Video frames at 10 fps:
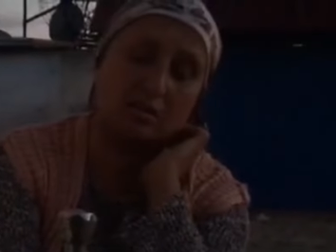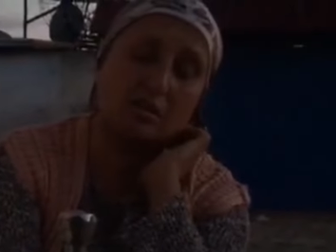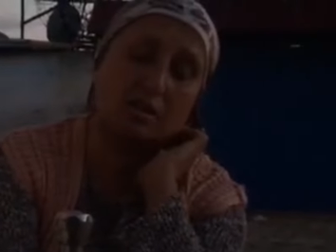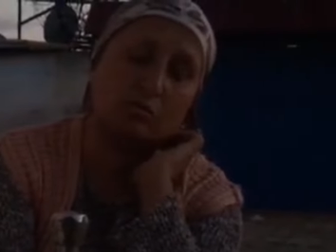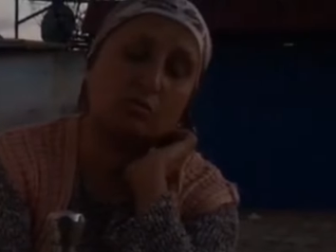
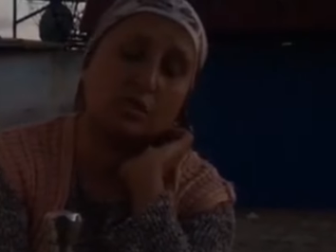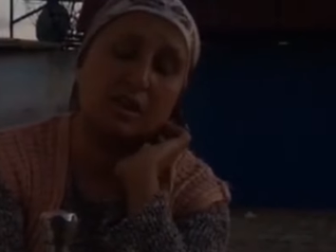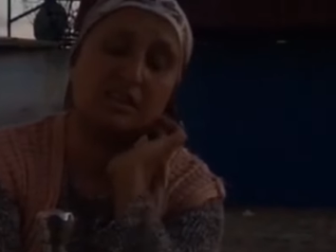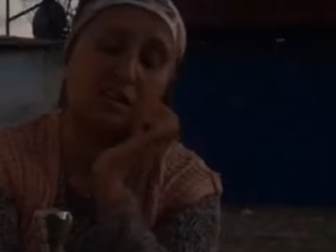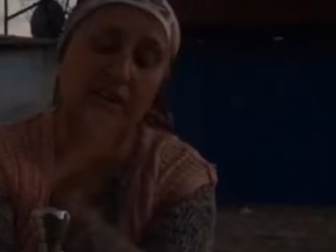razı olsun
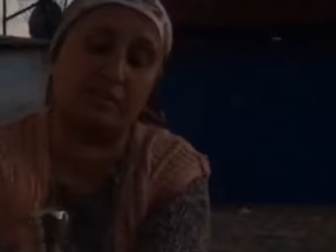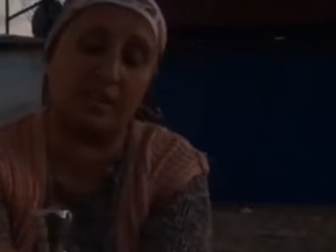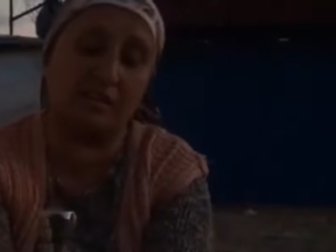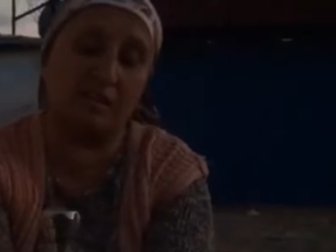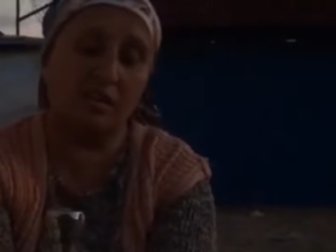getirenden.
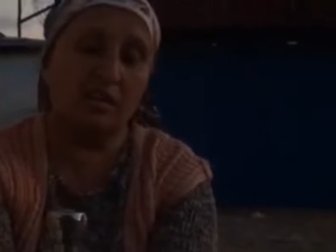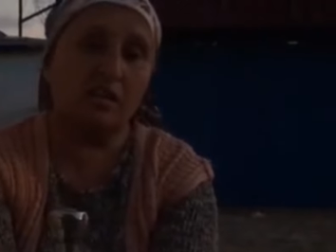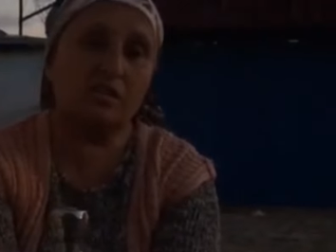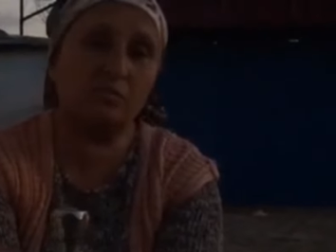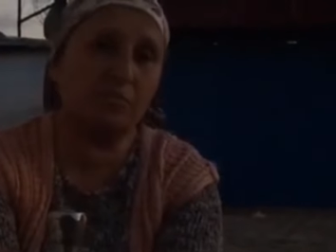
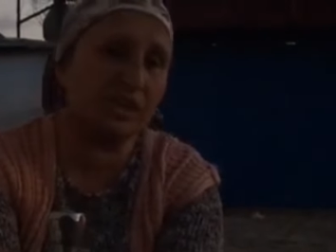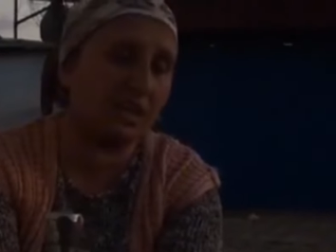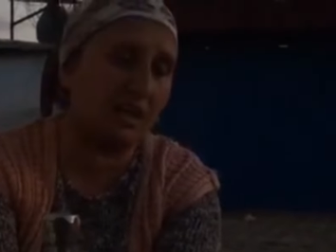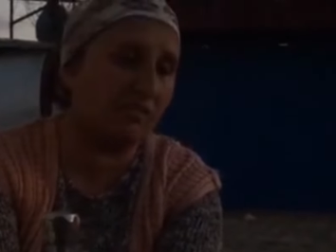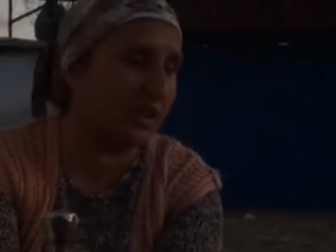Şimdi
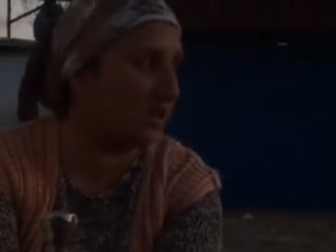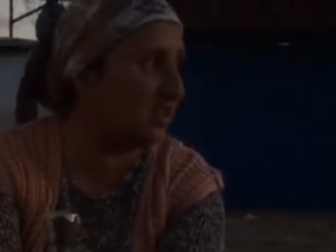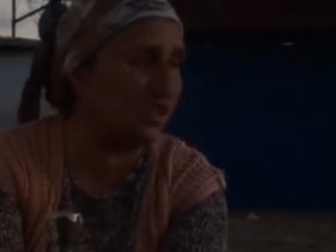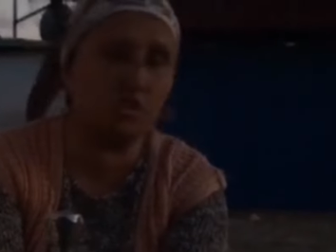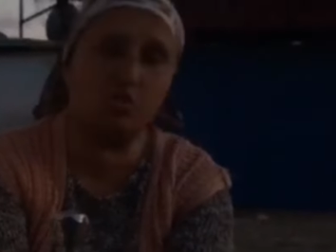bedavaya
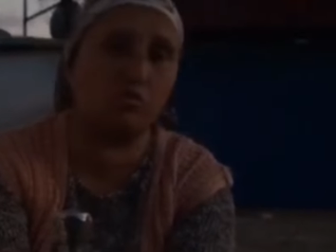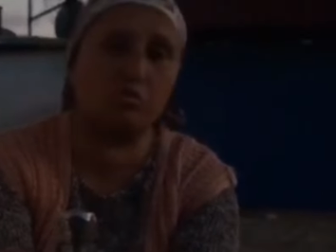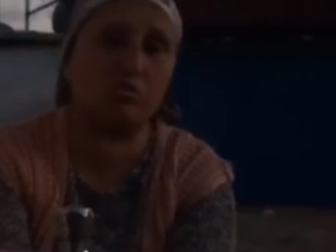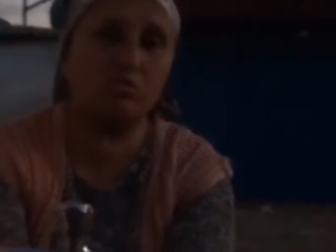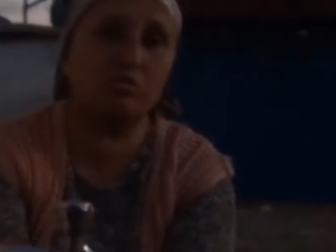içiyoruz.
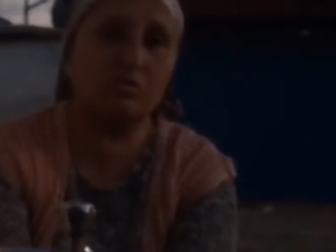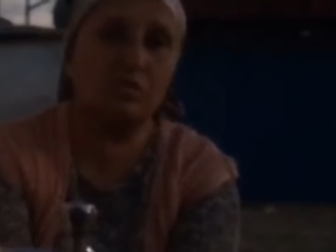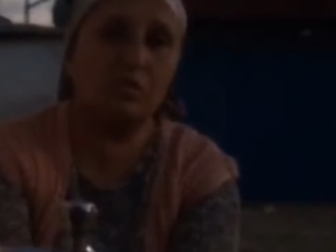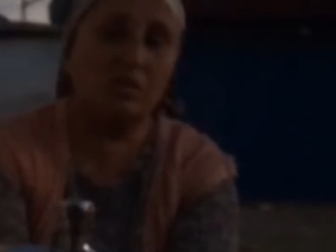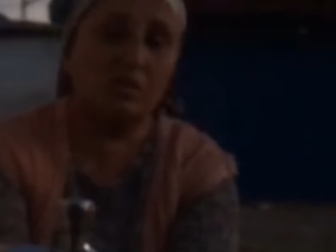
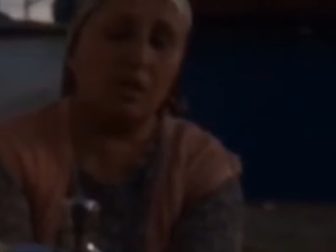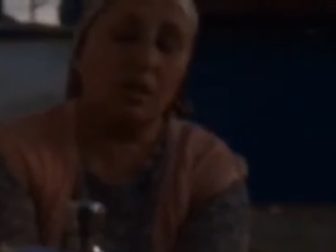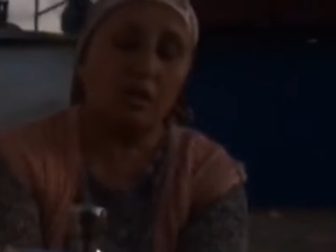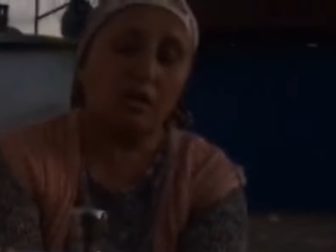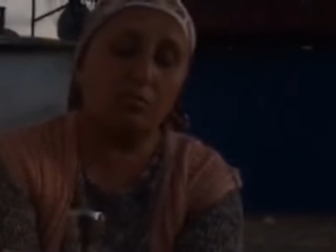
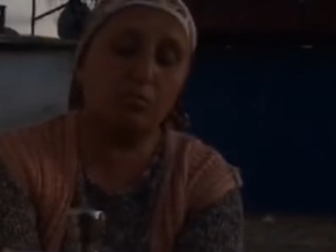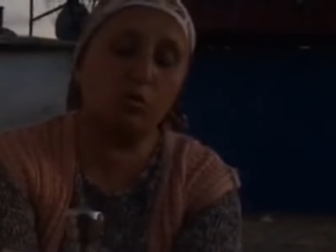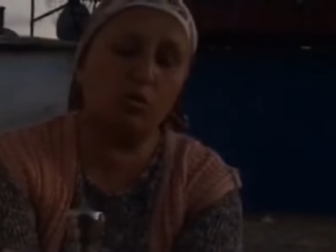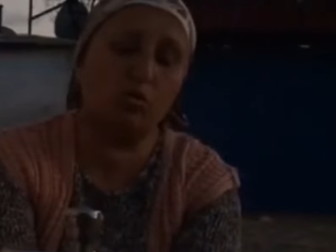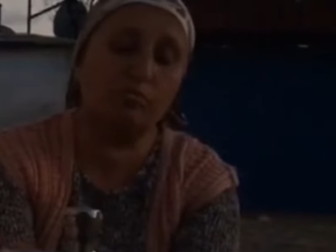
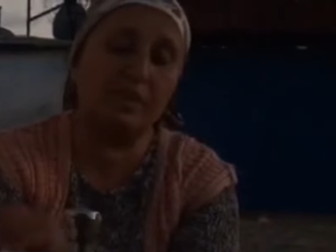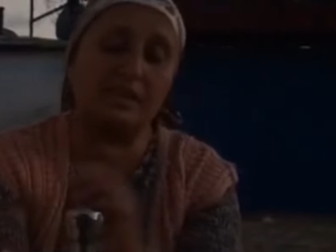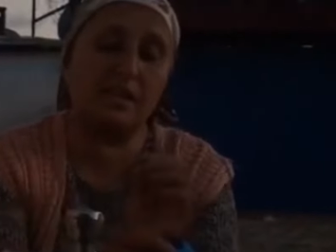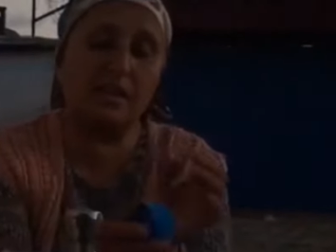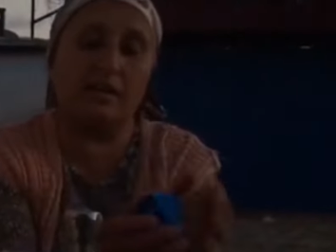Bu
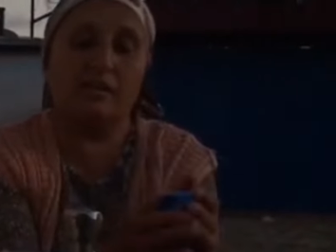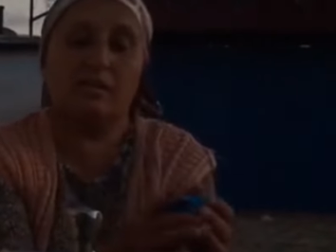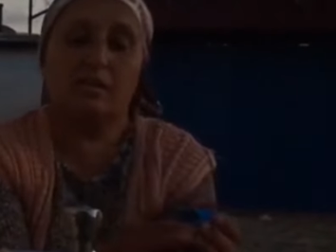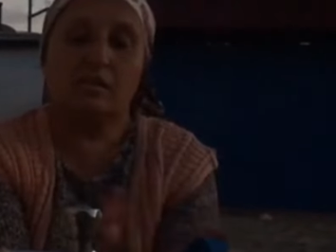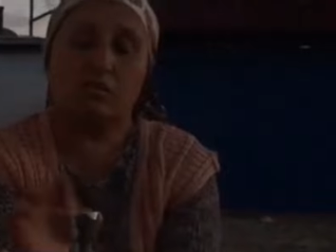mesela
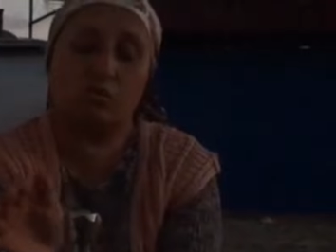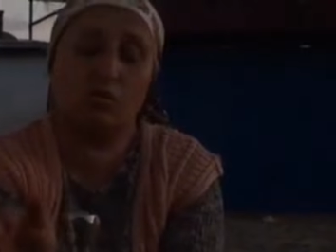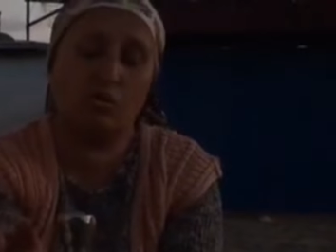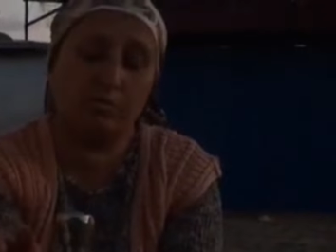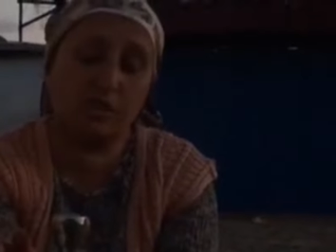
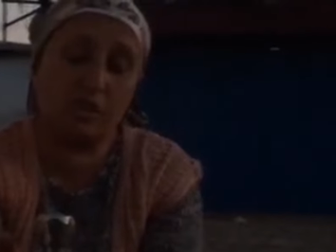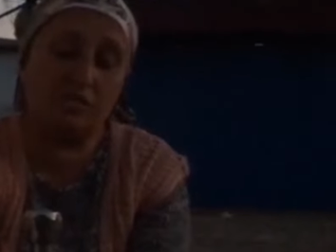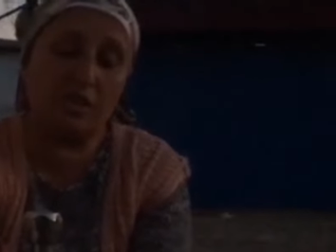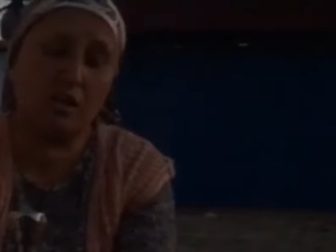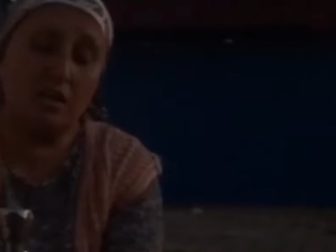şöyle bir şey
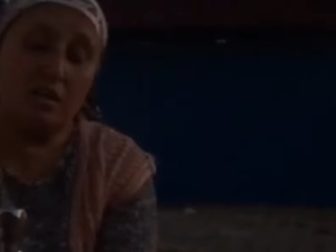var.